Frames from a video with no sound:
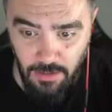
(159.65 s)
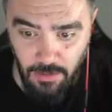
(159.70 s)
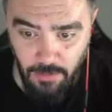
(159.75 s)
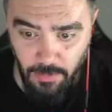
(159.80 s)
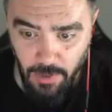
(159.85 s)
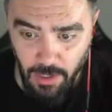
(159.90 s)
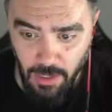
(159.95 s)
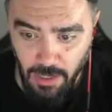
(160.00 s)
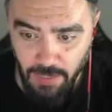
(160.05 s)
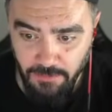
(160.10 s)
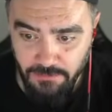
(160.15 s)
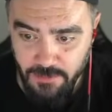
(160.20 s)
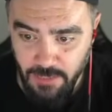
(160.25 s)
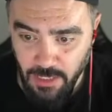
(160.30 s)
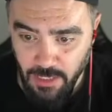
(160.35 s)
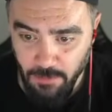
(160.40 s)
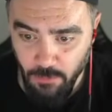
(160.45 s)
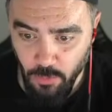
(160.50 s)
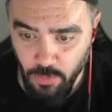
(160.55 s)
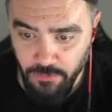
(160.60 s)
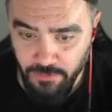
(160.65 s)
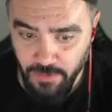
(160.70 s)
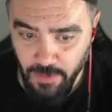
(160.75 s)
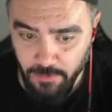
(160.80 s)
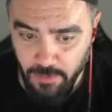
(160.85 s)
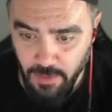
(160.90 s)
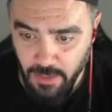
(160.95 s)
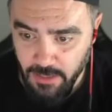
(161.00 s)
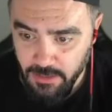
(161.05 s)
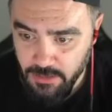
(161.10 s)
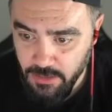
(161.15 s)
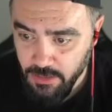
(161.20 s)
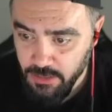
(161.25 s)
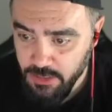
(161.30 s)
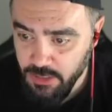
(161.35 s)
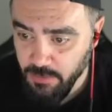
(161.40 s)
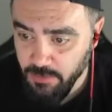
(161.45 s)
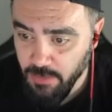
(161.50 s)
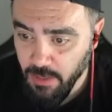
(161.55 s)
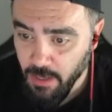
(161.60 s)
Bak efsane modifi yaptık aracı.
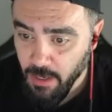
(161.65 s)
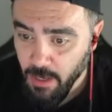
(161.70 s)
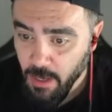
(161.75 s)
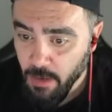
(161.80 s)
Şimdi